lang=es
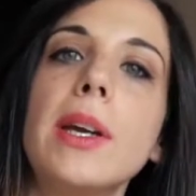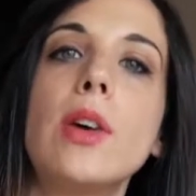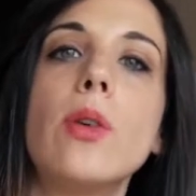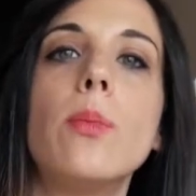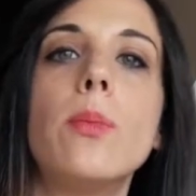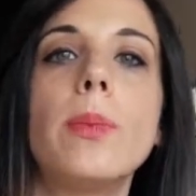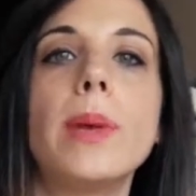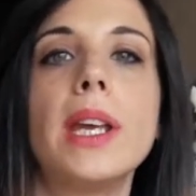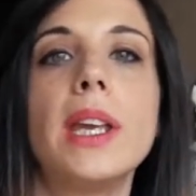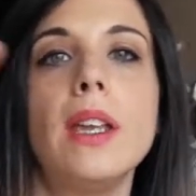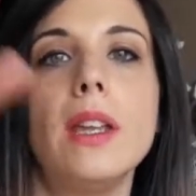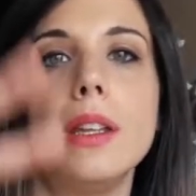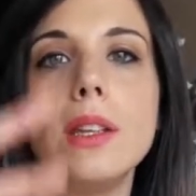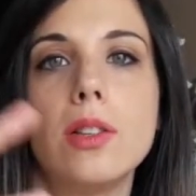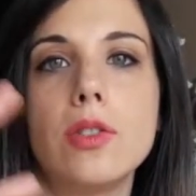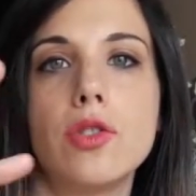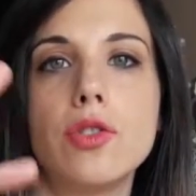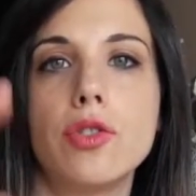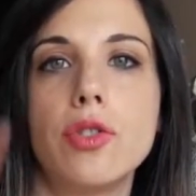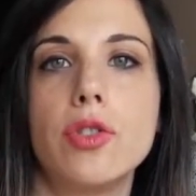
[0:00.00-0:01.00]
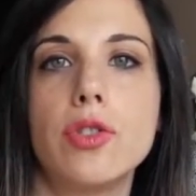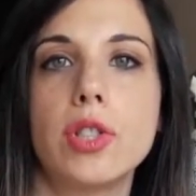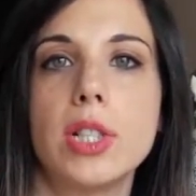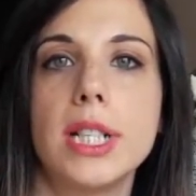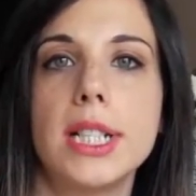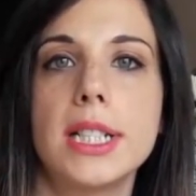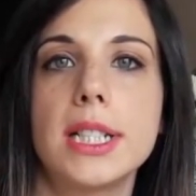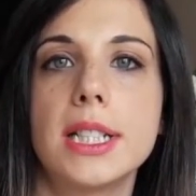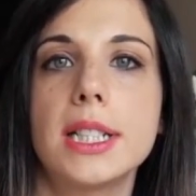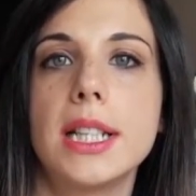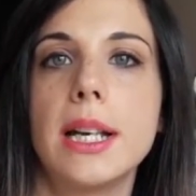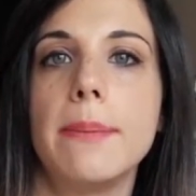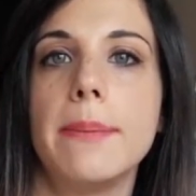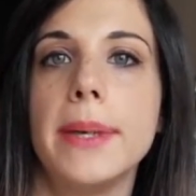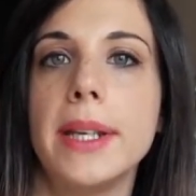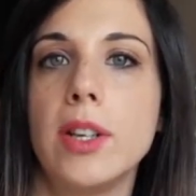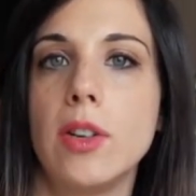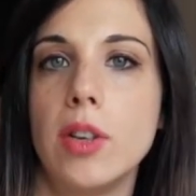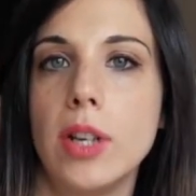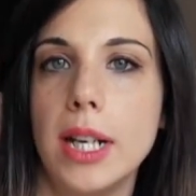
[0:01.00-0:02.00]
me compré dos cosas,
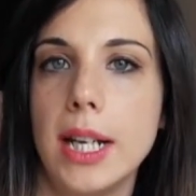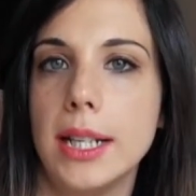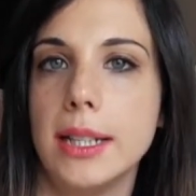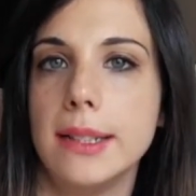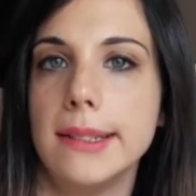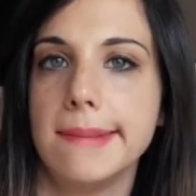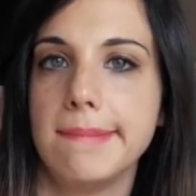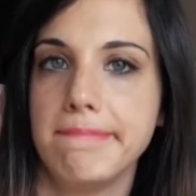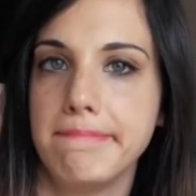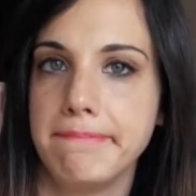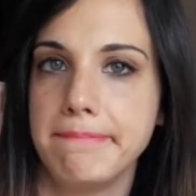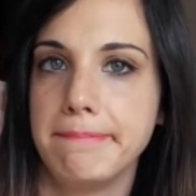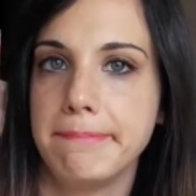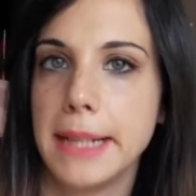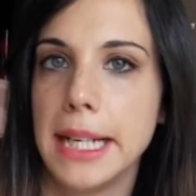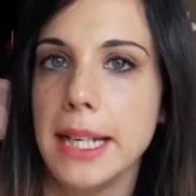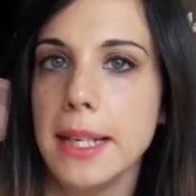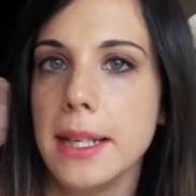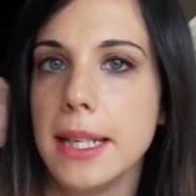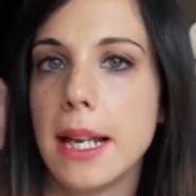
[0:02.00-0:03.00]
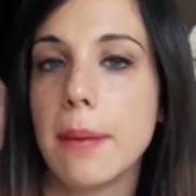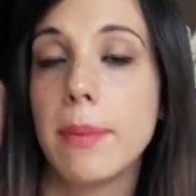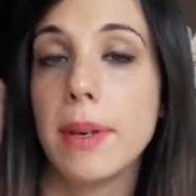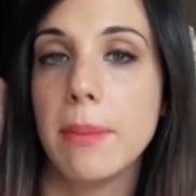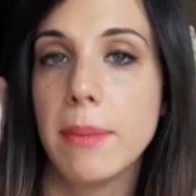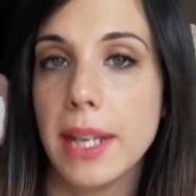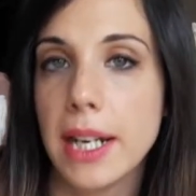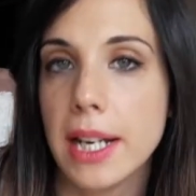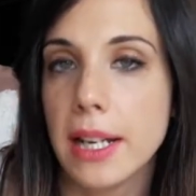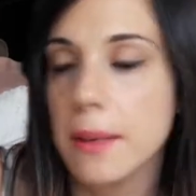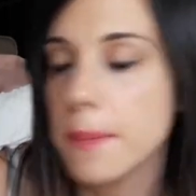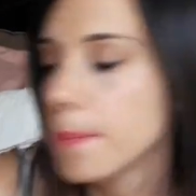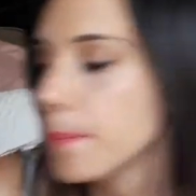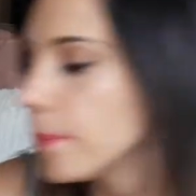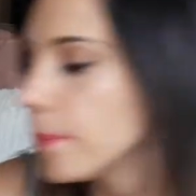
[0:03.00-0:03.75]
también online. La primera